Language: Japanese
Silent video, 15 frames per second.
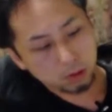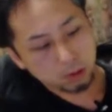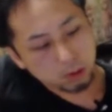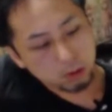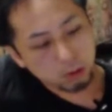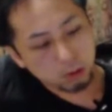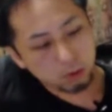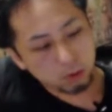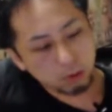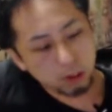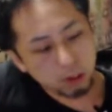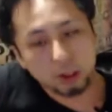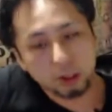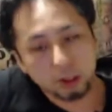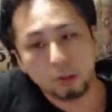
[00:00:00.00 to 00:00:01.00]
その友
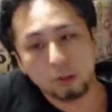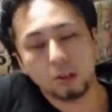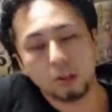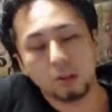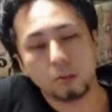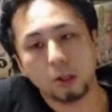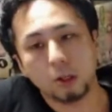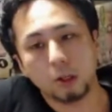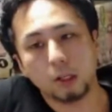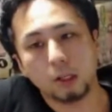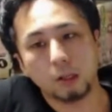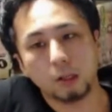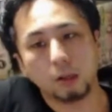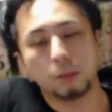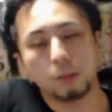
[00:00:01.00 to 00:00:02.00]
達から教えてもらった
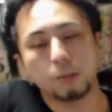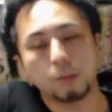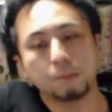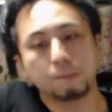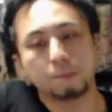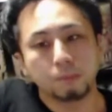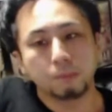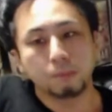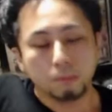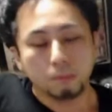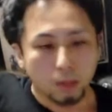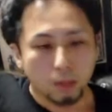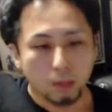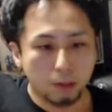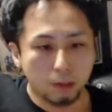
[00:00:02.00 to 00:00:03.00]
んだけど、
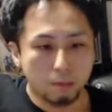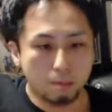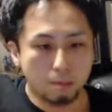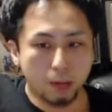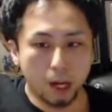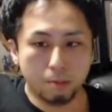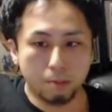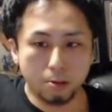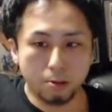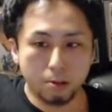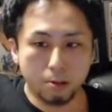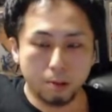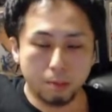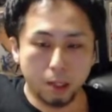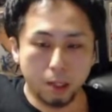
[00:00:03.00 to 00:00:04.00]
バイブスっ
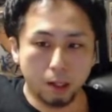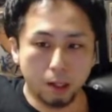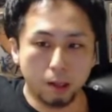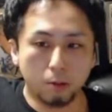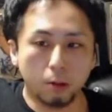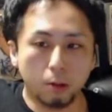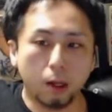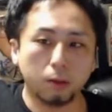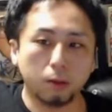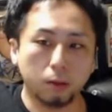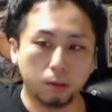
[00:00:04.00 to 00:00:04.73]
てみんな聞いたことある？